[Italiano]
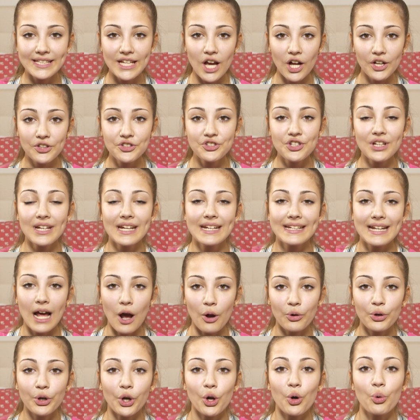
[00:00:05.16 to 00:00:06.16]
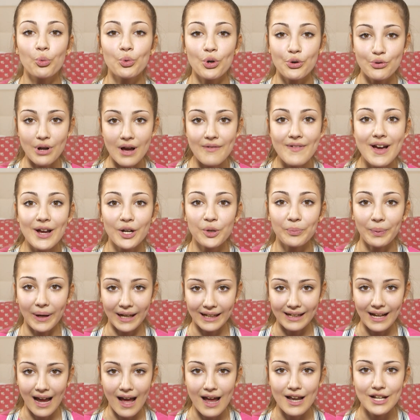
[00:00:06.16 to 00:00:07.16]
di oggi inauguro una nuova
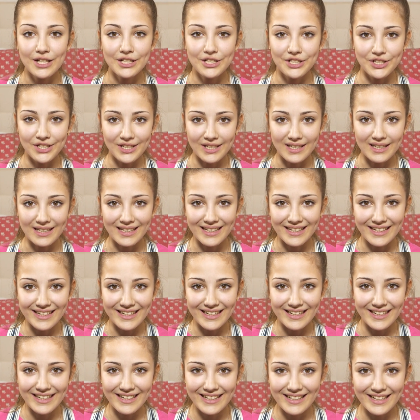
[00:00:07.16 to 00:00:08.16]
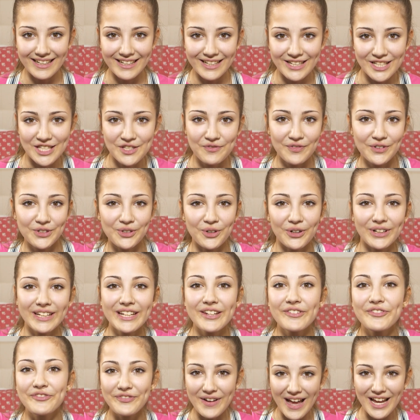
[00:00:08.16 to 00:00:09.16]
rubrica di
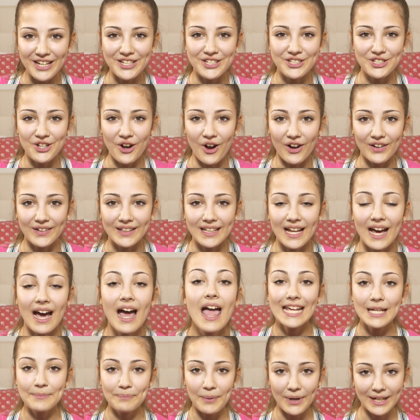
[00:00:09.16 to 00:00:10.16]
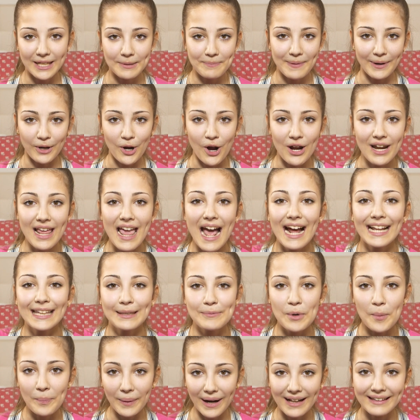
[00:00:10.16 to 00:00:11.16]
sfidoni fashion. In poche parole
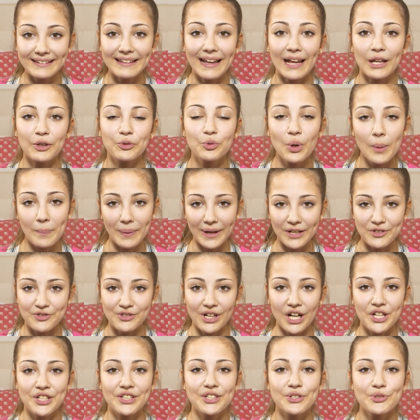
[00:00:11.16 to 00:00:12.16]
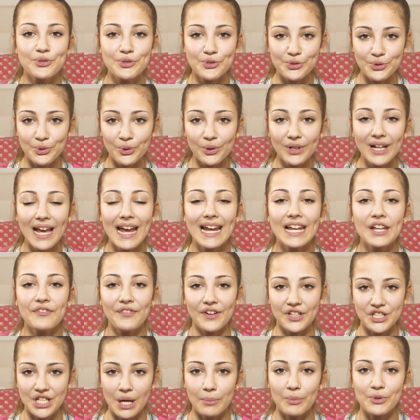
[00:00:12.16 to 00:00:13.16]
andiamo a prendere due personaggi di New School e li
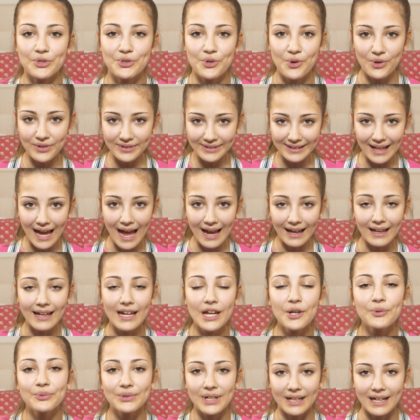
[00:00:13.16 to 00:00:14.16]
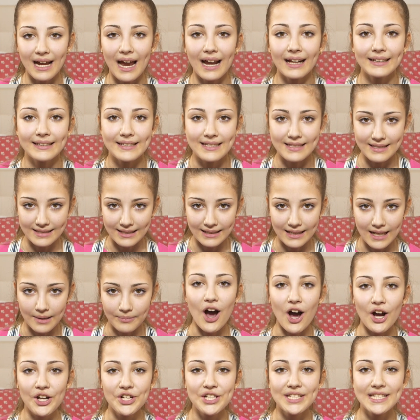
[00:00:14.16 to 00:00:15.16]
facciamo scontrare in una gara di stile.
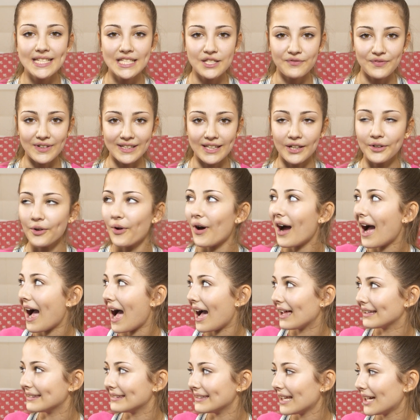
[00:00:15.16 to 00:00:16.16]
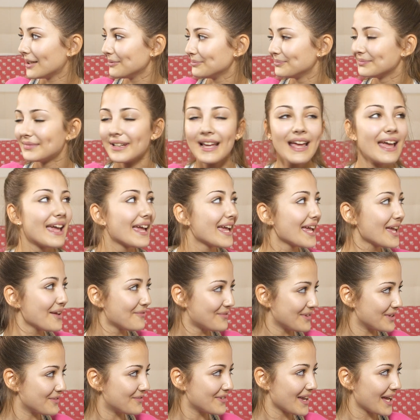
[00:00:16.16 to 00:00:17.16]
Oggi si sfidano Anna e
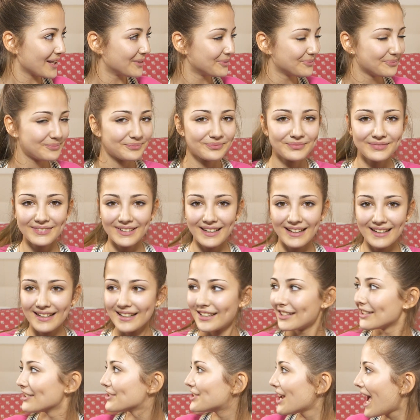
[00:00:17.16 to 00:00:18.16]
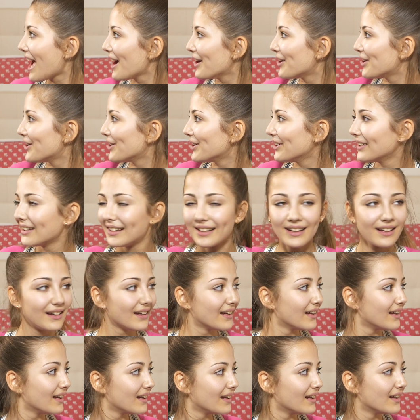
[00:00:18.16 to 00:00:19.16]
Vivian. Ciao!
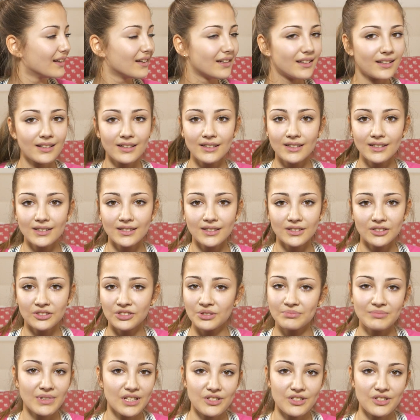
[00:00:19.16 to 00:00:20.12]
Non mi